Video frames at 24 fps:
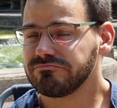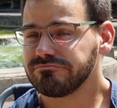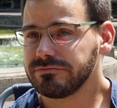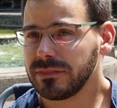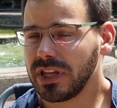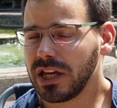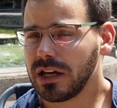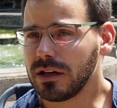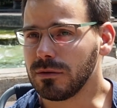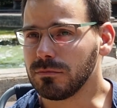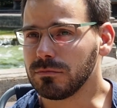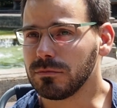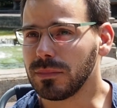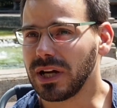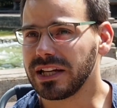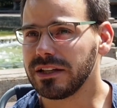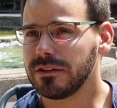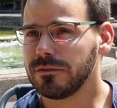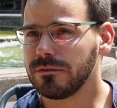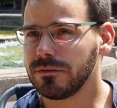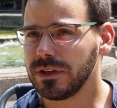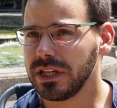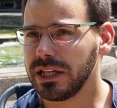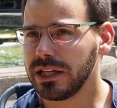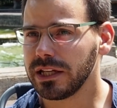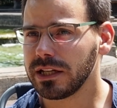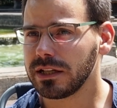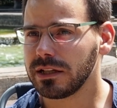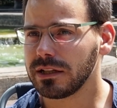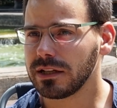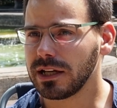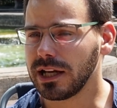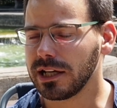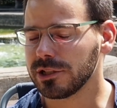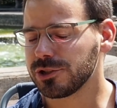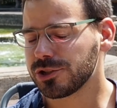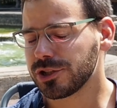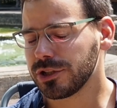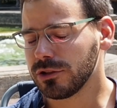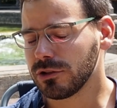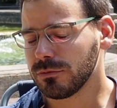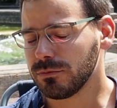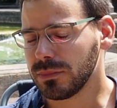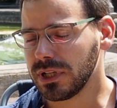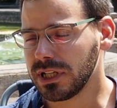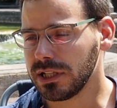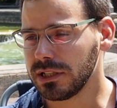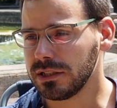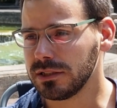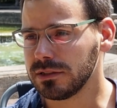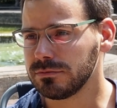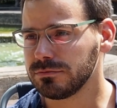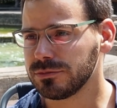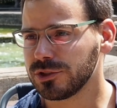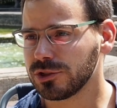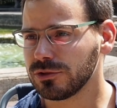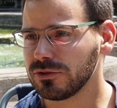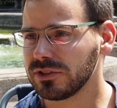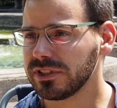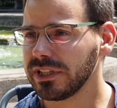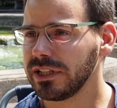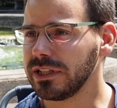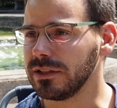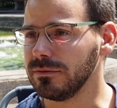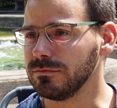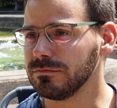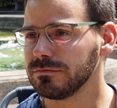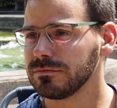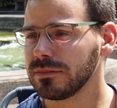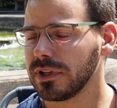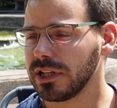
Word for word: ja mein Weg, Angie nochmal zu sehen,